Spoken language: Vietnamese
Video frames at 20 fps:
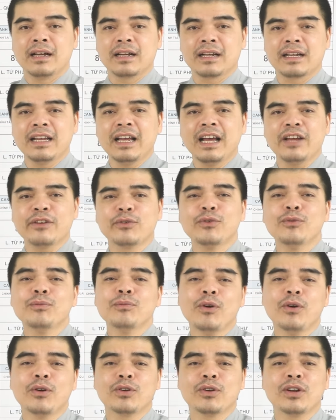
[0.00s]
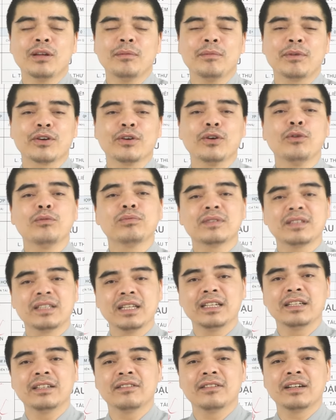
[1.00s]
Cái hạn Ngũ Mộ nó là một cái hung
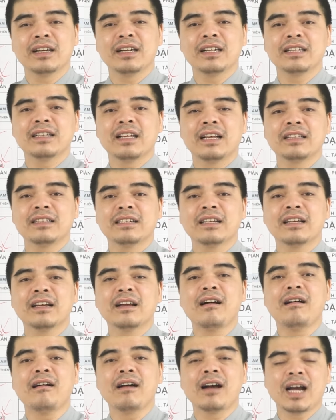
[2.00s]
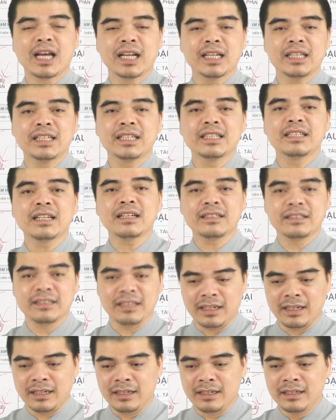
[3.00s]
tinh, nó gây ra những cái khó khăn, những cái trắc
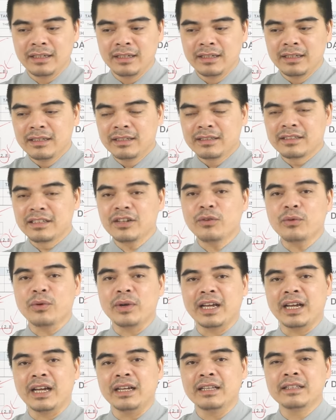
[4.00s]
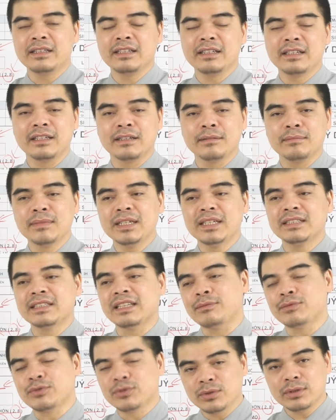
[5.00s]
trở, sức khỏe thì bị
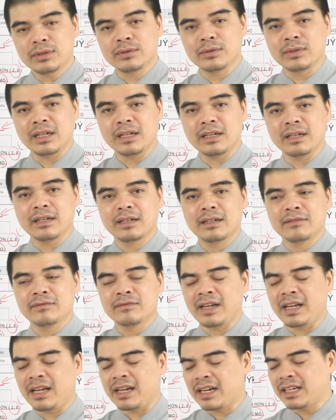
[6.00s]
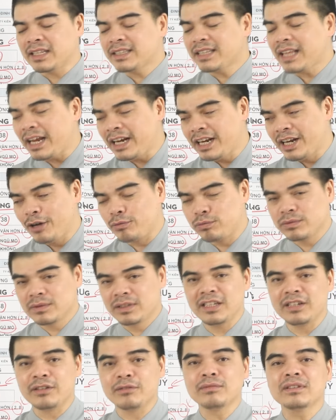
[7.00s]
giảm sút, đúng không ạ? Và cái tài lộc
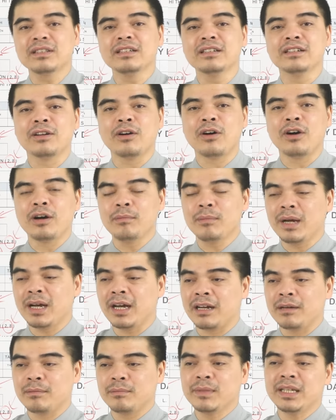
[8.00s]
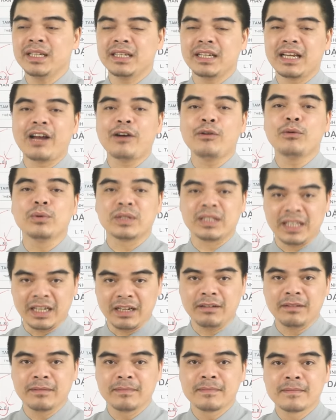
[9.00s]
thì cũng từ đó mà bị hao hụt
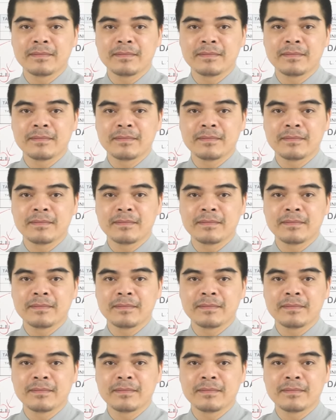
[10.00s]
theo.